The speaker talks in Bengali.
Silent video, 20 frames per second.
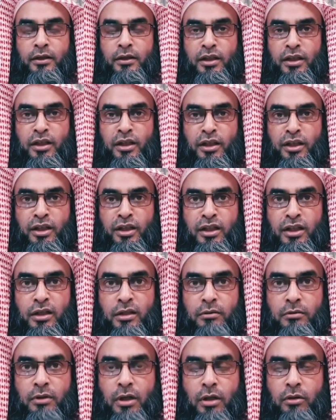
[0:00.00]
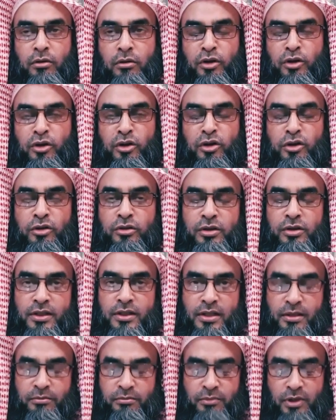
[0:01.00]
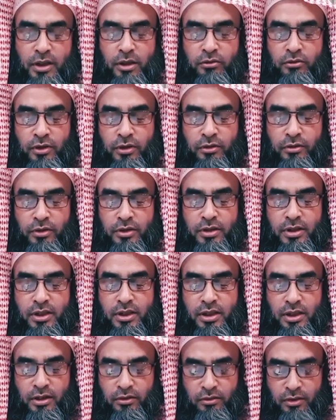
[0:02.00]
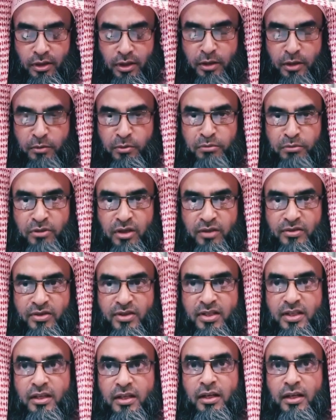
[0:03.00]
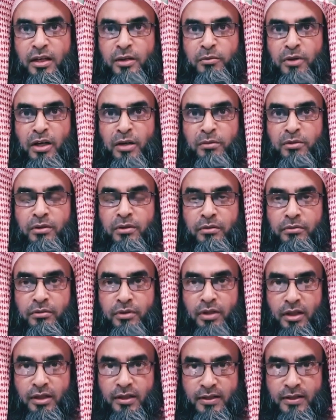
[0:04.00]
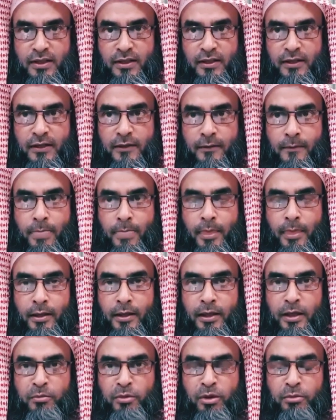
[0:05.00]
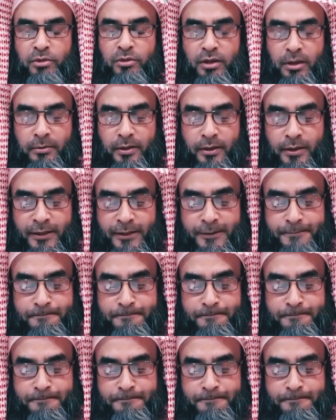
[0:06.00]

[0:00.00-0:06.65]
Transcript: দিনই অন্য যে সাবজেক্টগুলি রয়েছে সেগুলির ইমাম তফসিরের ইমাম ইমাবিন কাসির ইমাম তাবারি